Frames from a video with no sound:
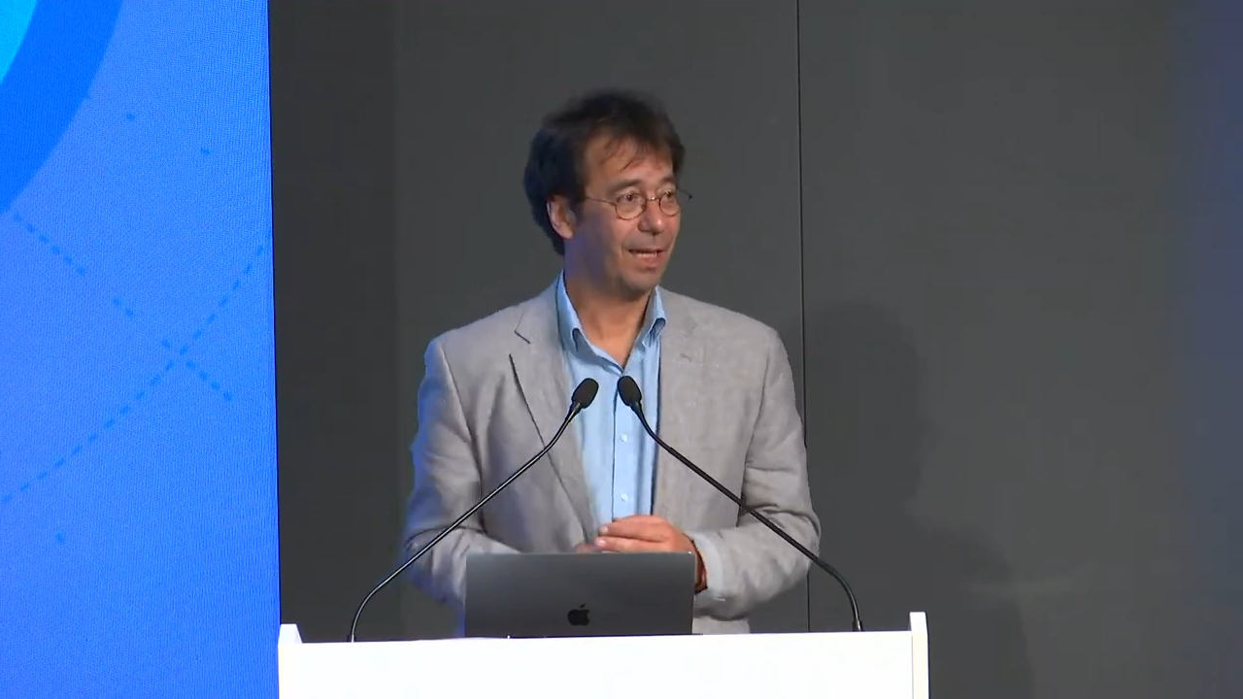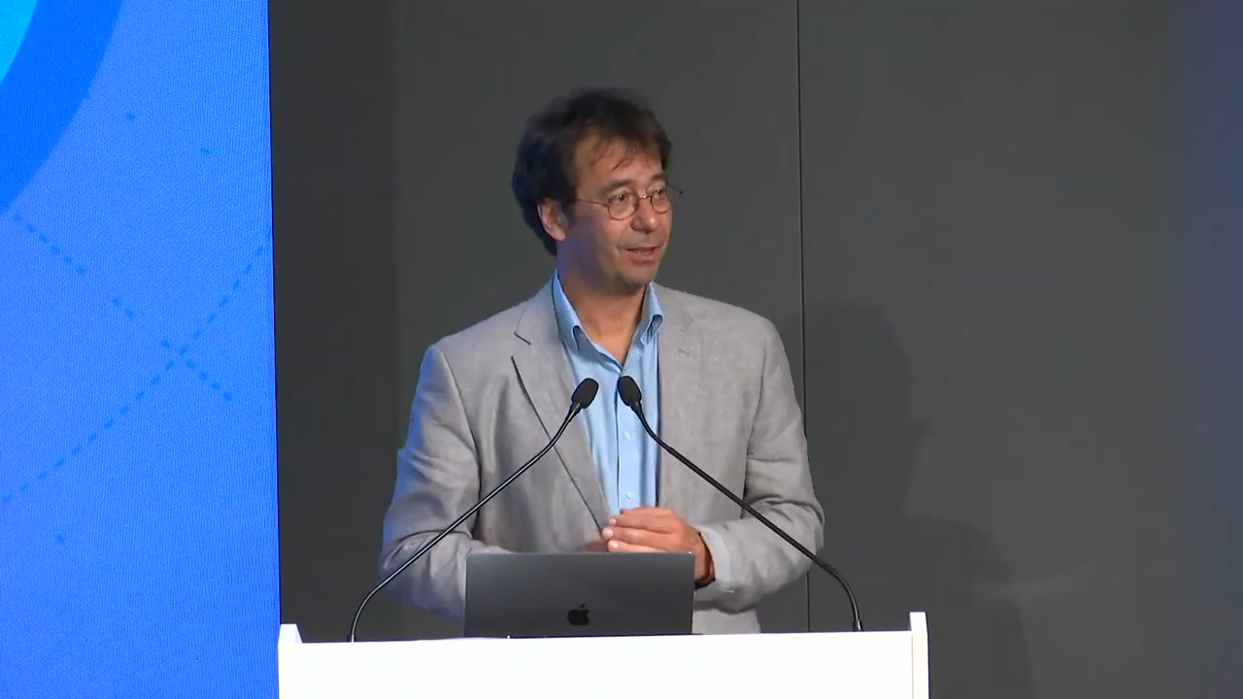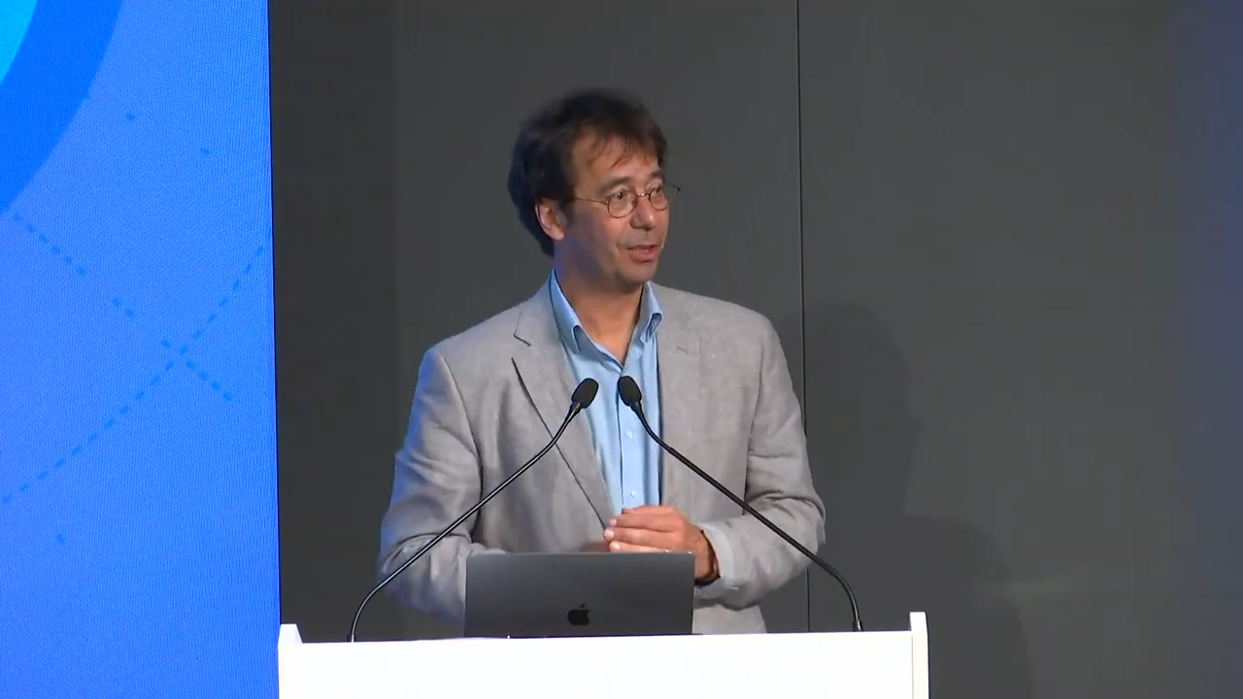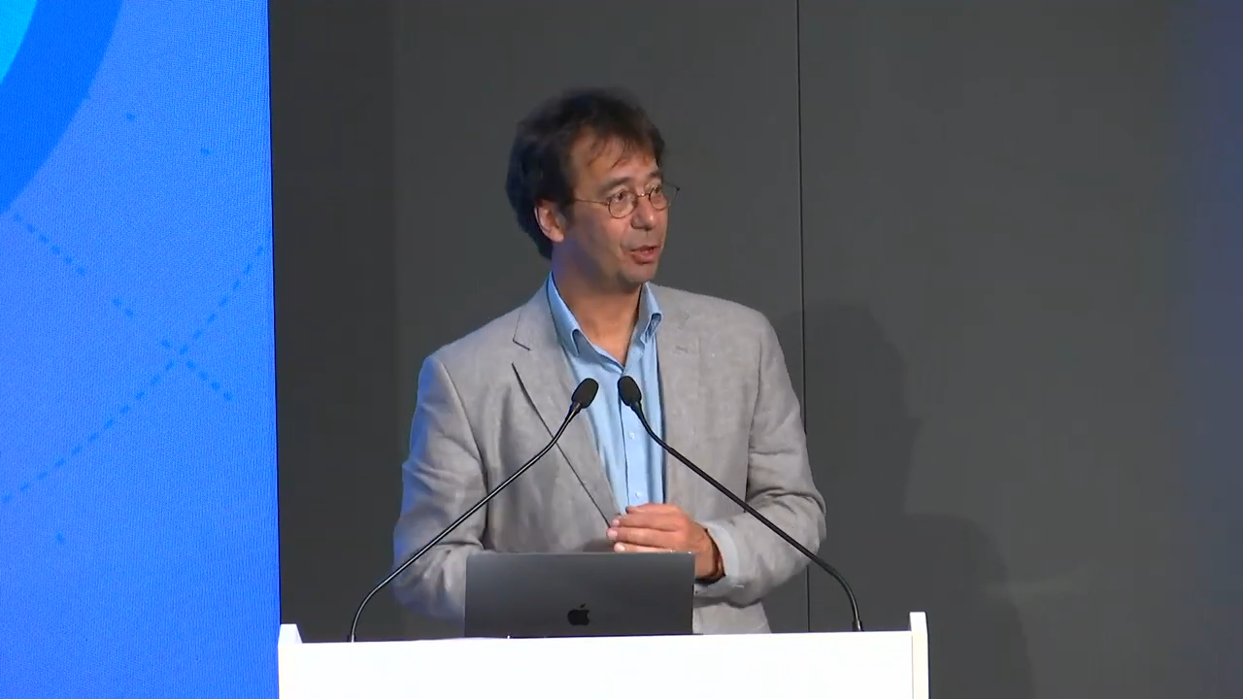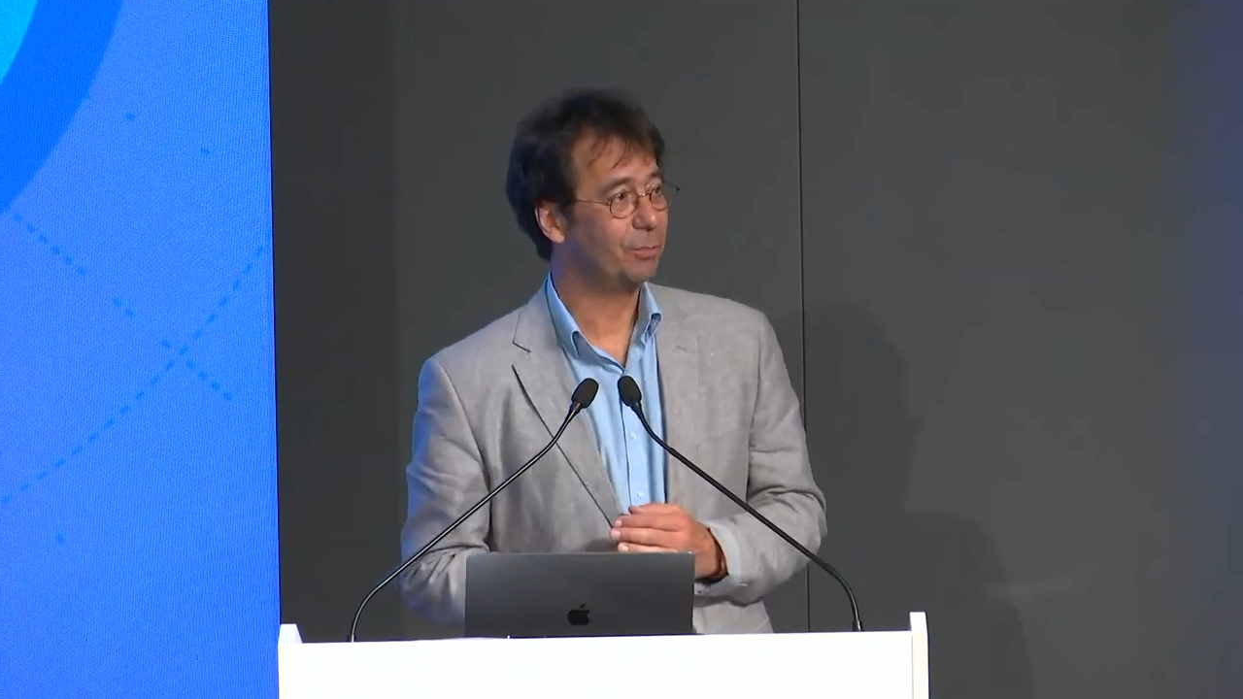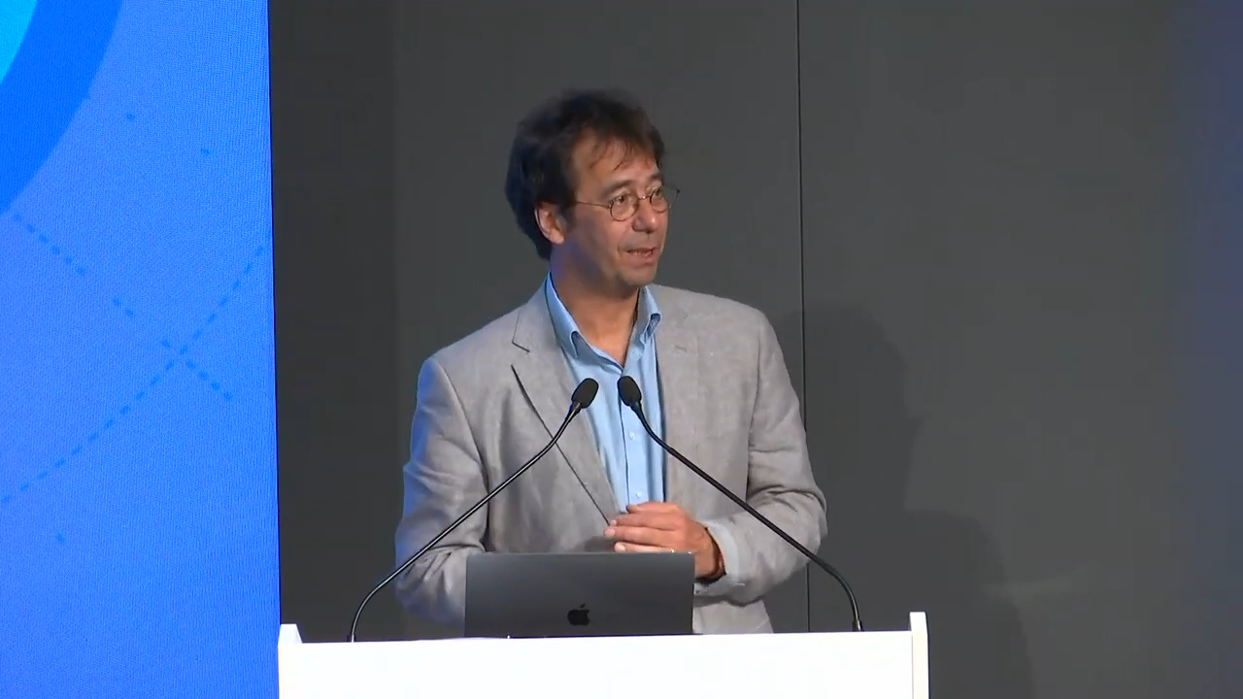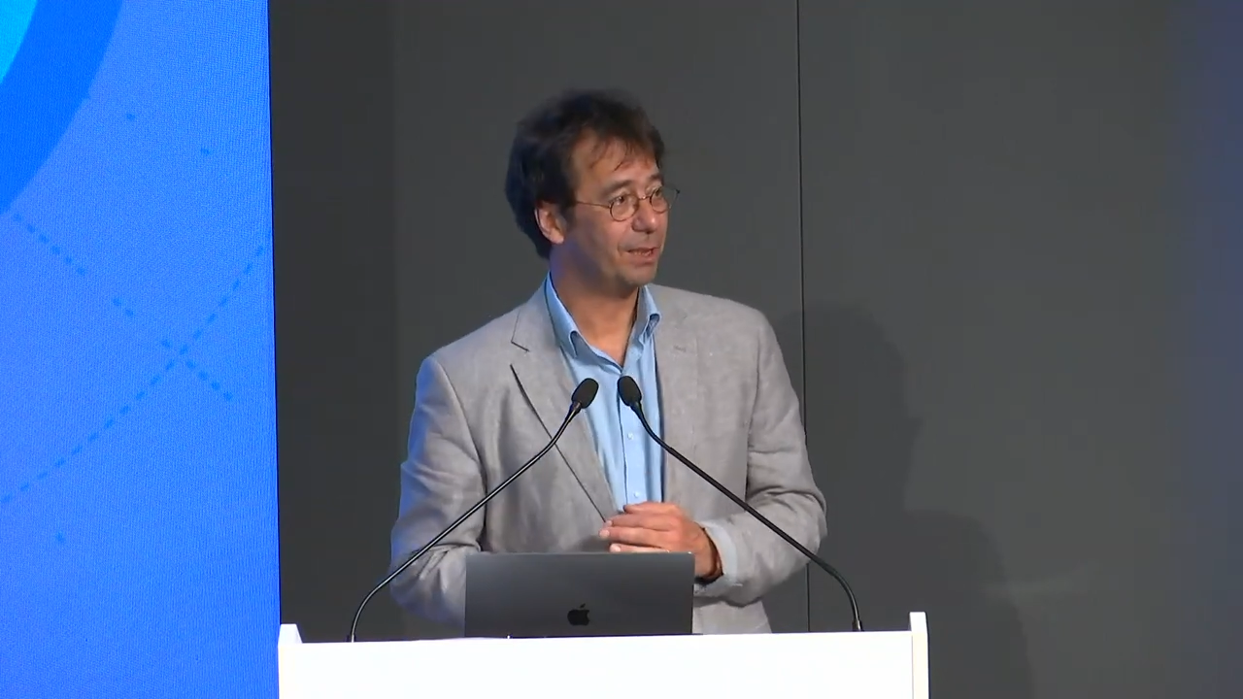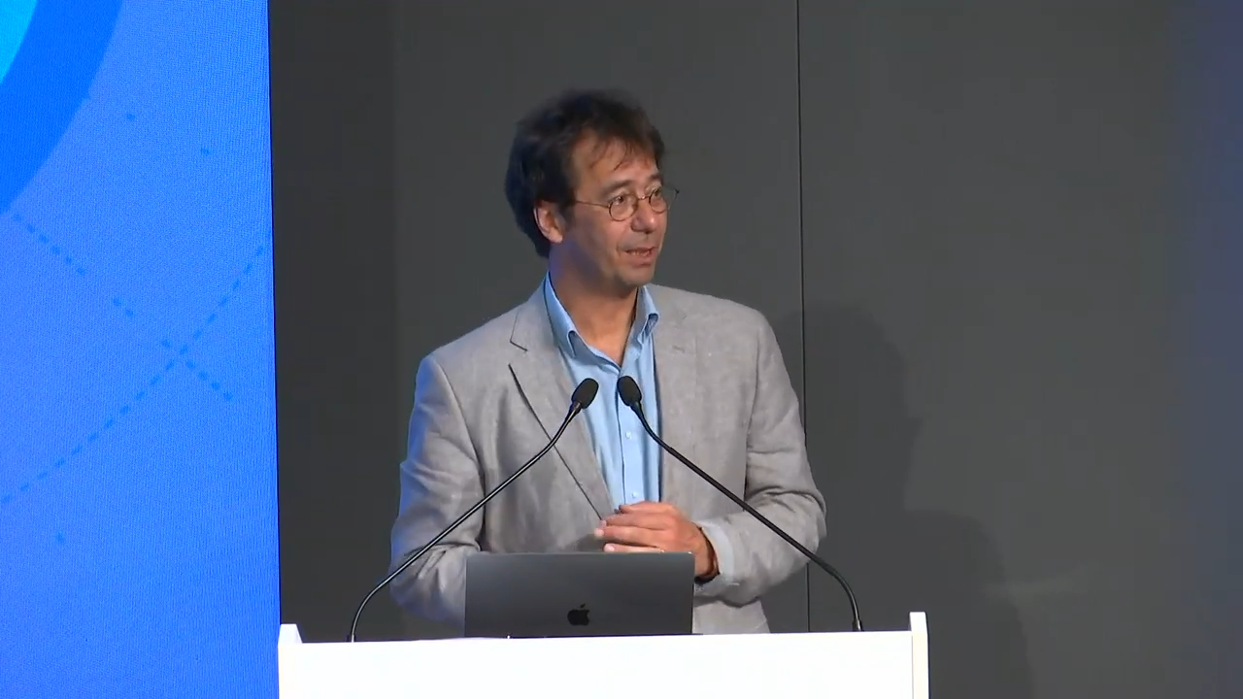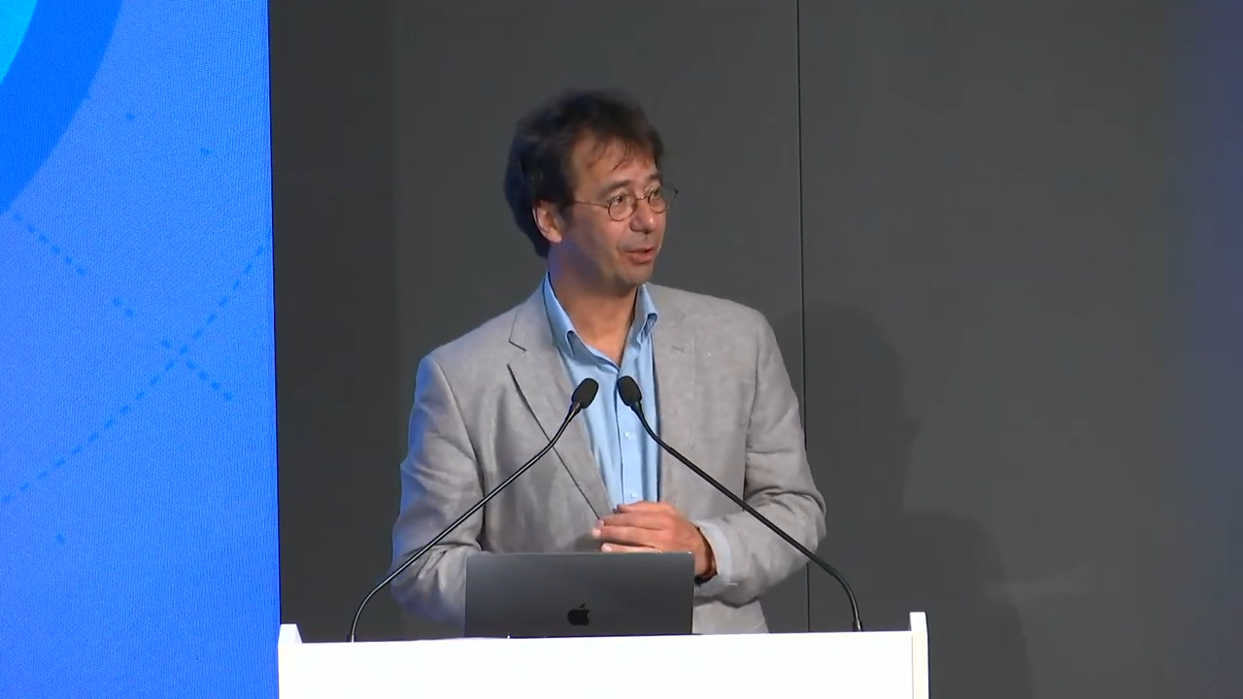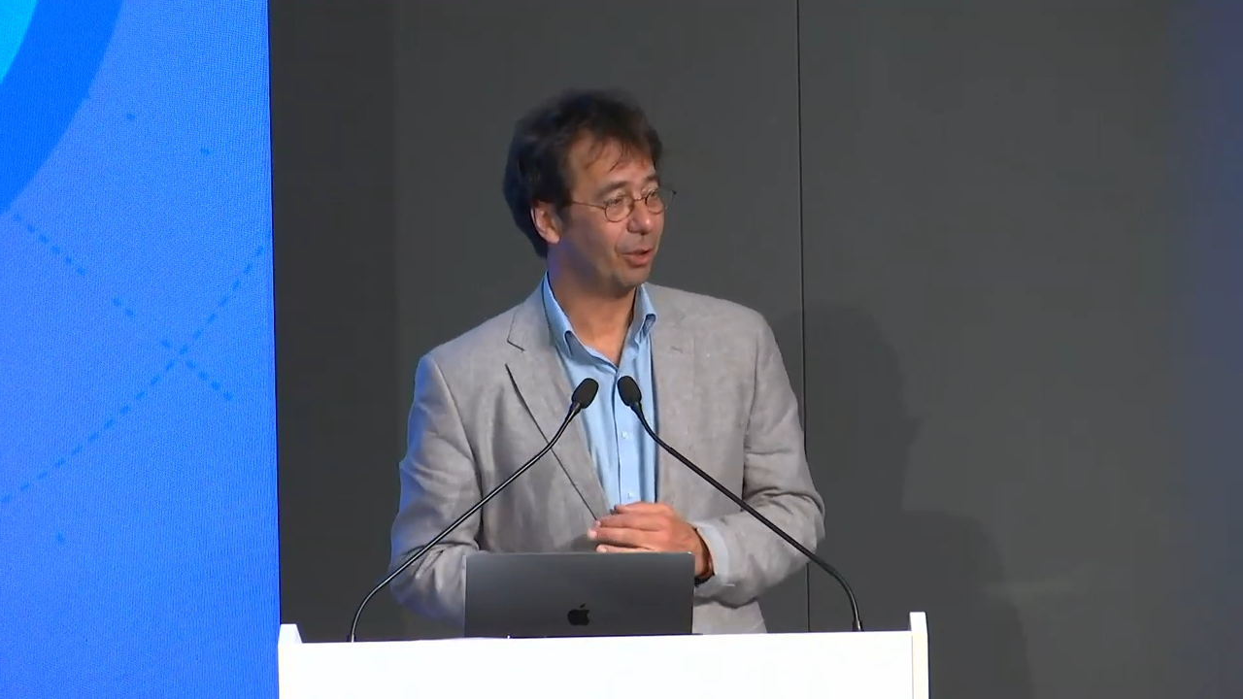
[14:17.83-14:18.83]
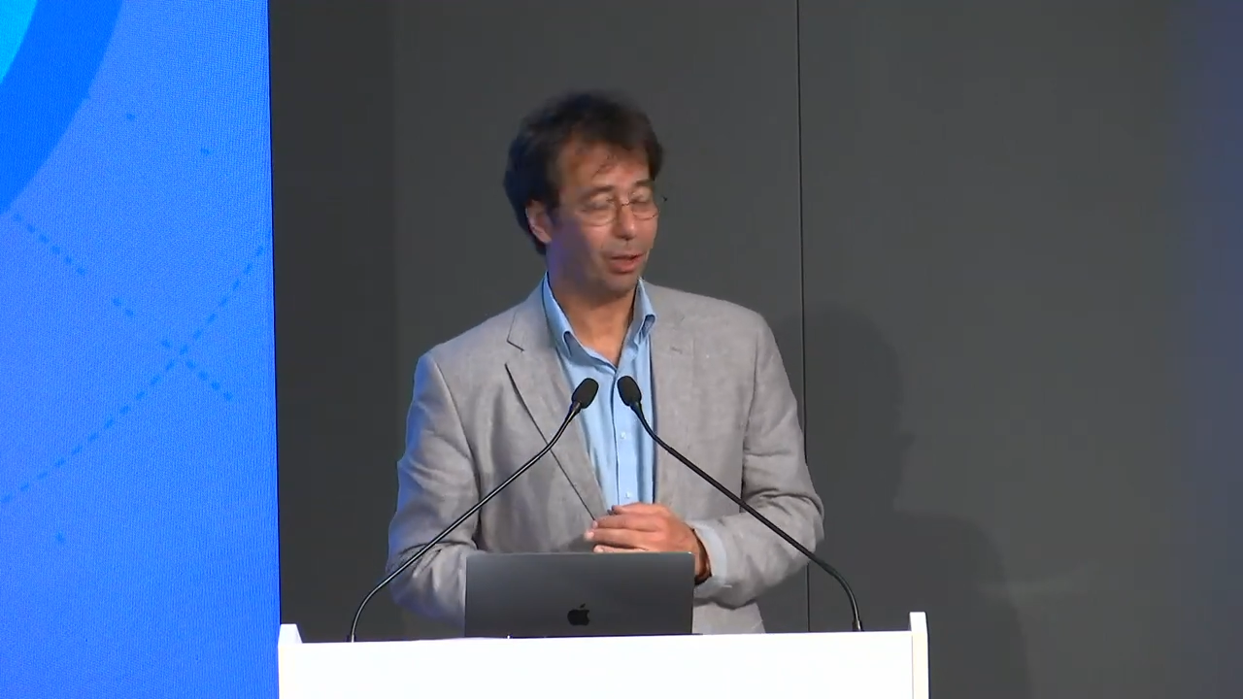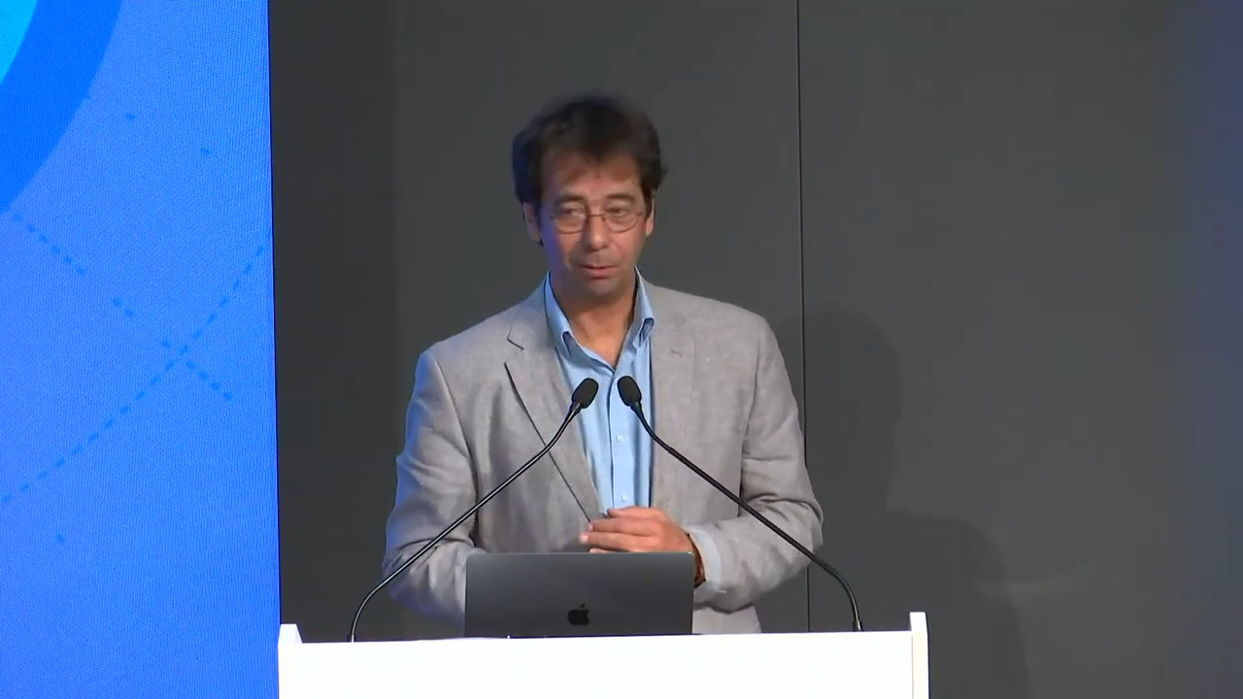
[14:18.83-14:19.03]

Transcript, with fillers: euh, au hub